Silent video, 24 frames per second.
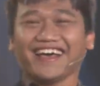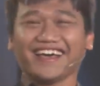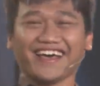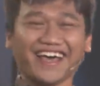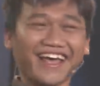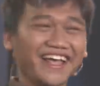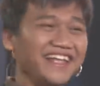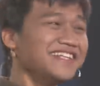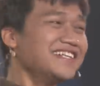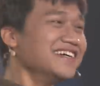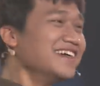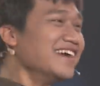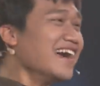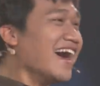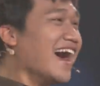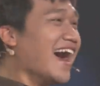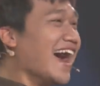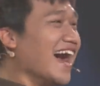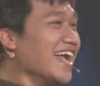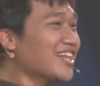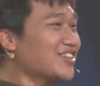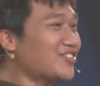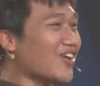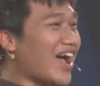kính
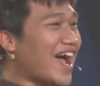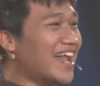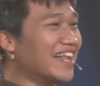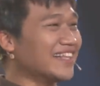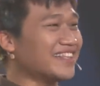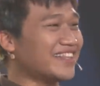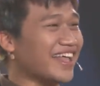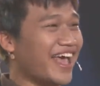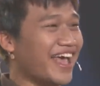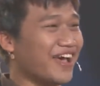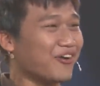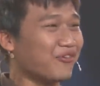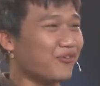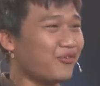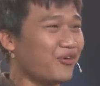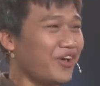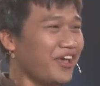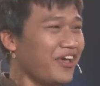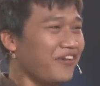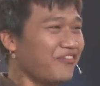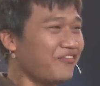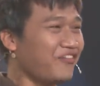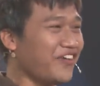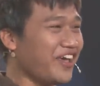thưa toàn thể
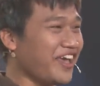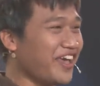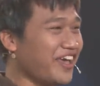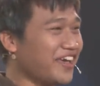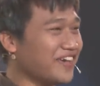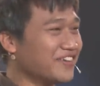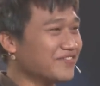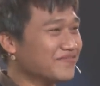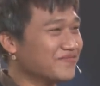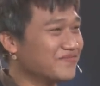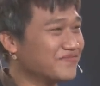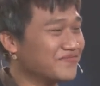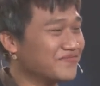quý vị